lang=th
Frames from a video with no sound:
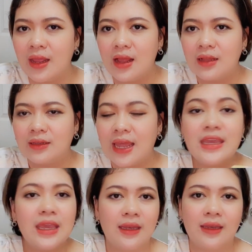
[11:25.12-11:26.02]
ได้
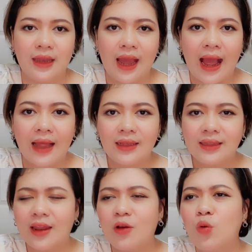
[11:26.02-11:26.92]
ยินนะคะแต่
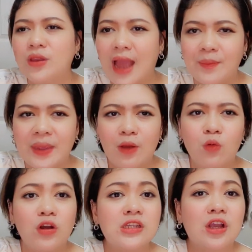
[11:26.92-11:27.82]
ถ้าคุณอยากมีคุณ
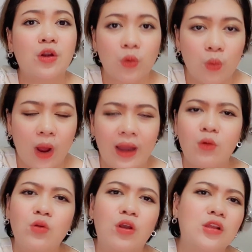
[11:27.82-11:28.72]
ก็จะกลัวแล้ว
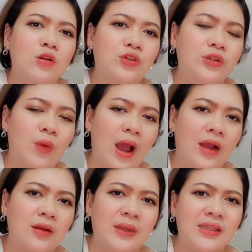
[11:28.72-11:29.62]
คุณก็จะรู้สึกว่าเอ
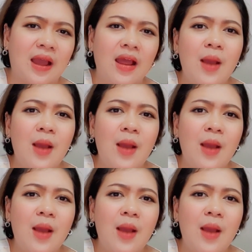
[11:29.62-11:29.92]
อมันจะ